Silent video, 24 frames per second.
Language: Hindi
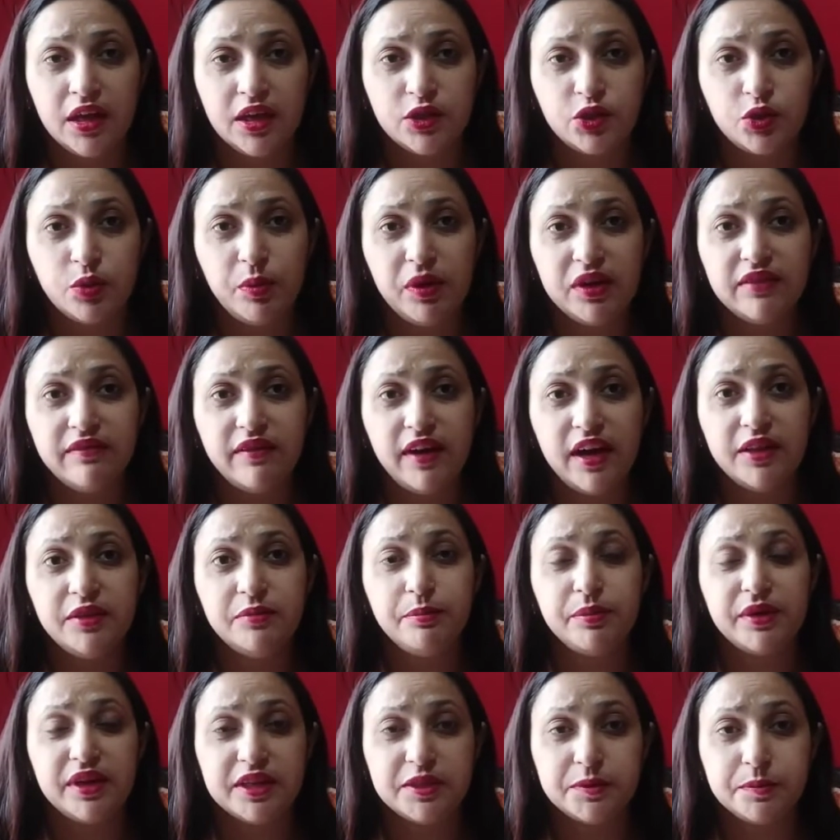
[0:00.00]
जो भगवान
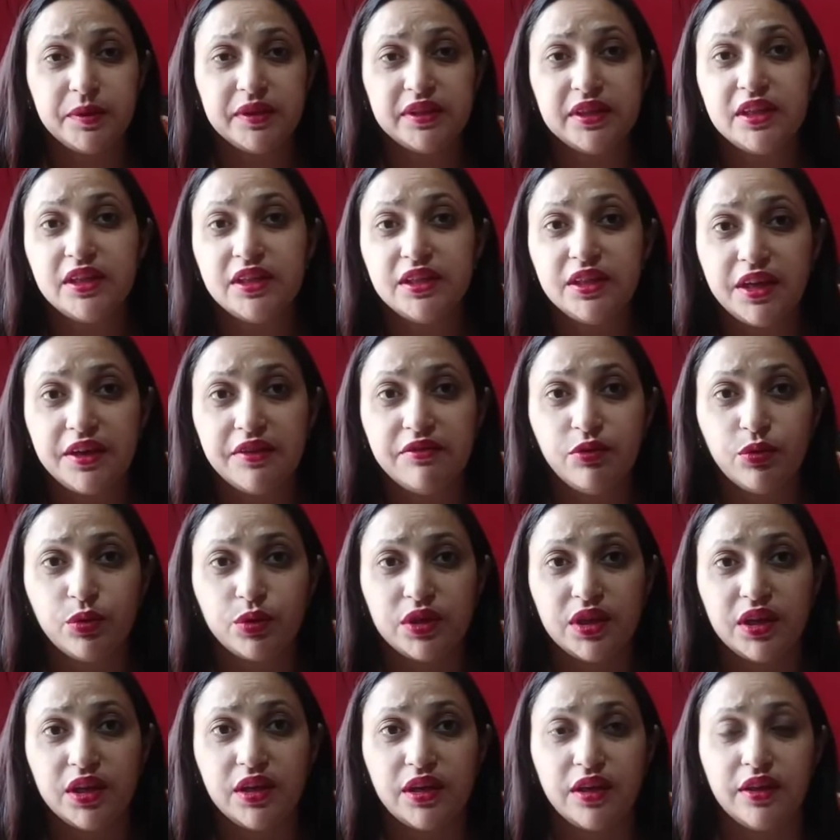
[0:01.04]
बृहस्पति देव
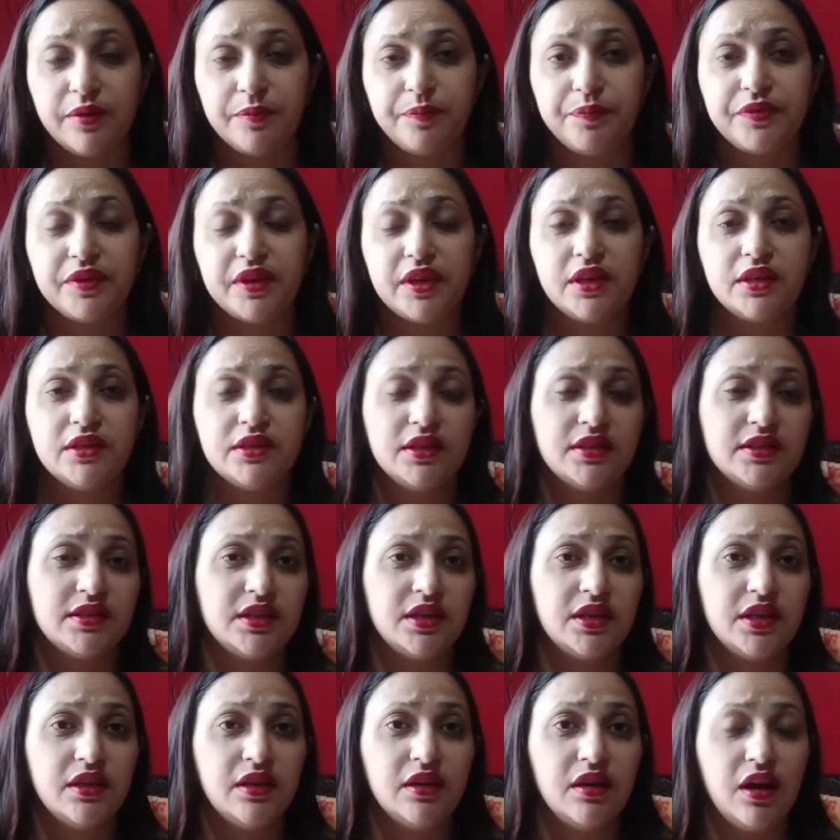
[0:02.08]
होते हैं
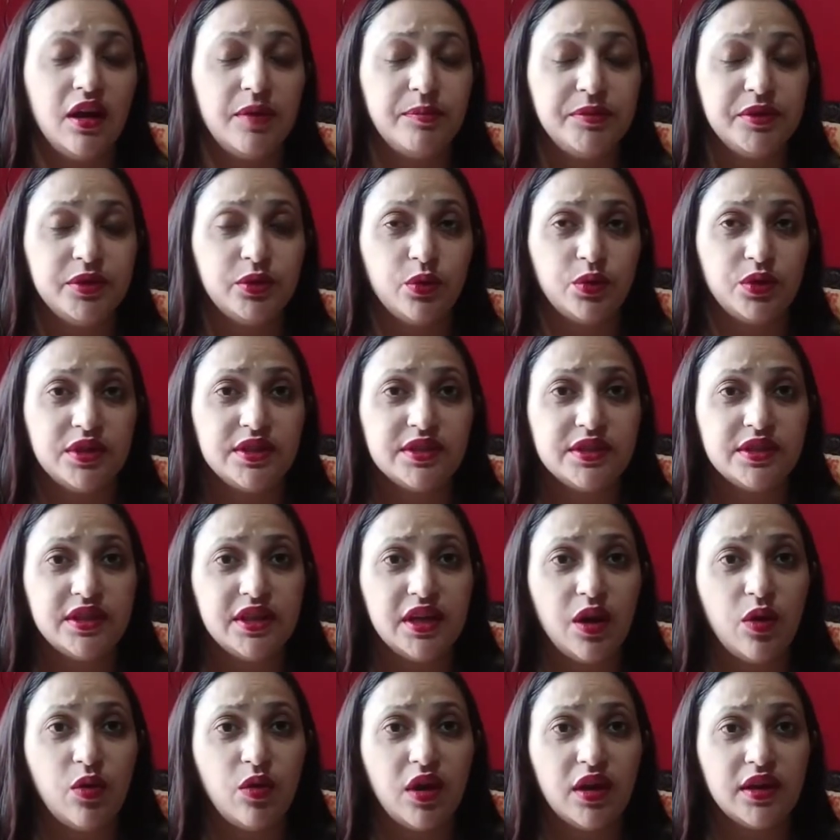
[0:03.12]
जैसे आपने नोटिस किया
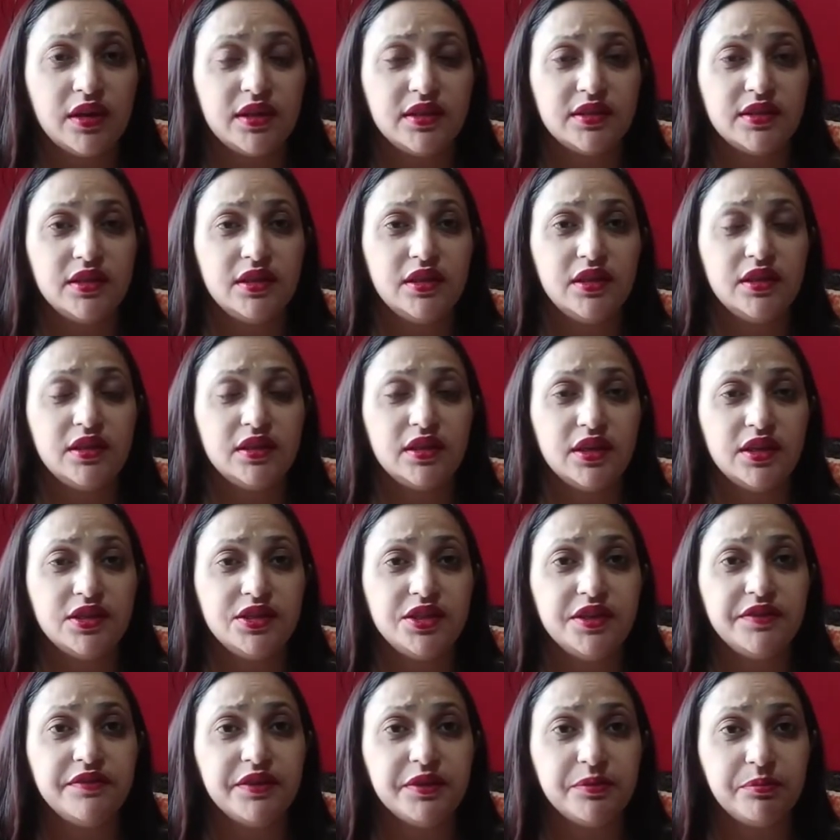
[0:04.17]
होगा किसी के
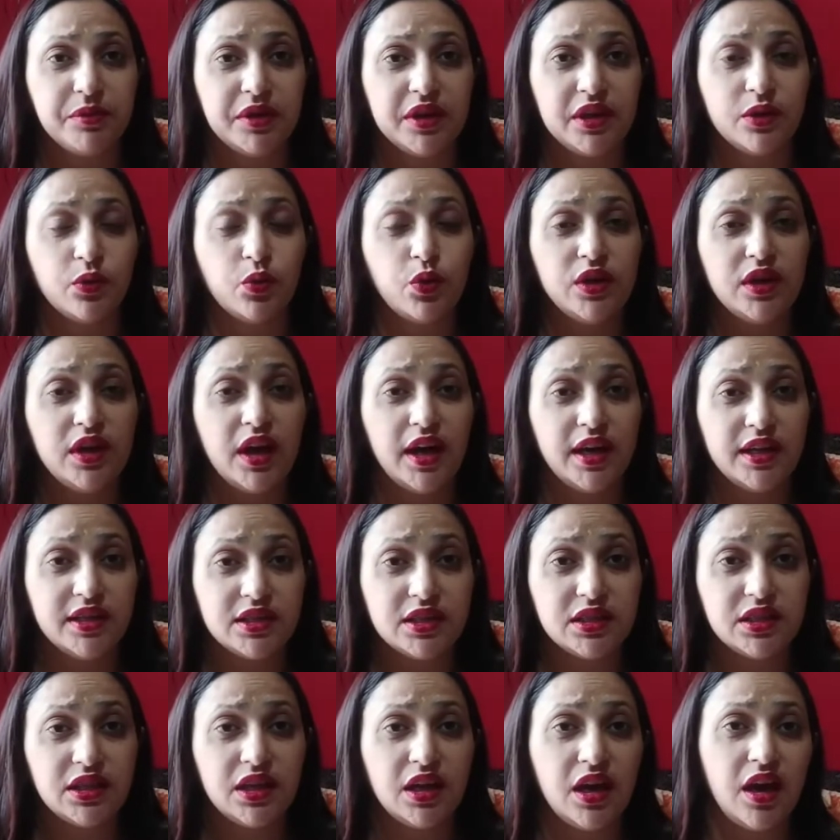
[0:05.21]
जीवन में कोई
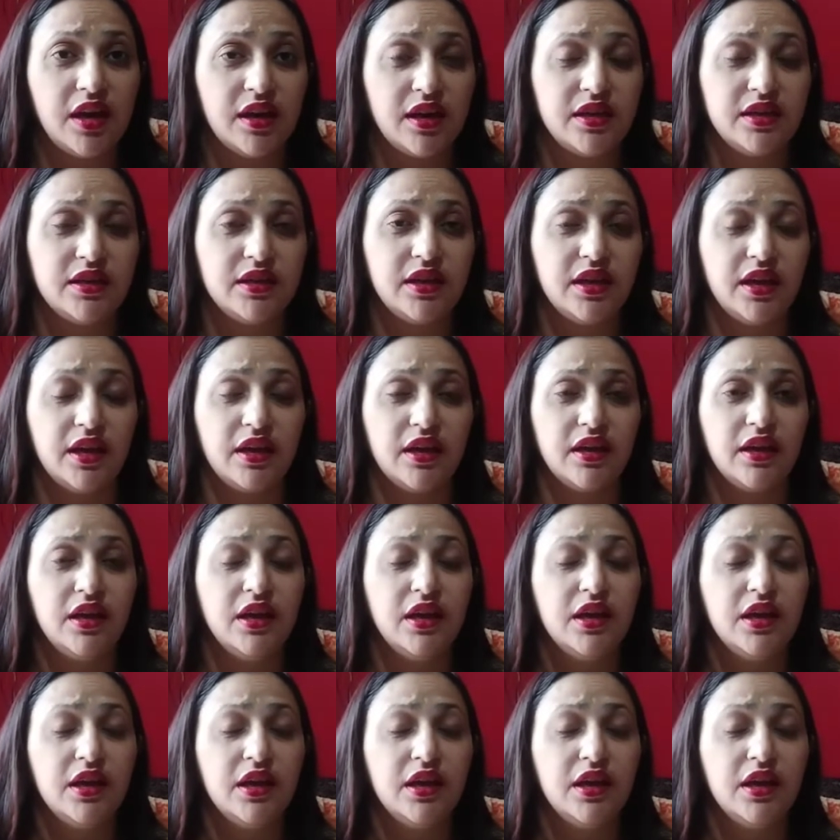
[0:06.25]
अड़चने आ रही हैं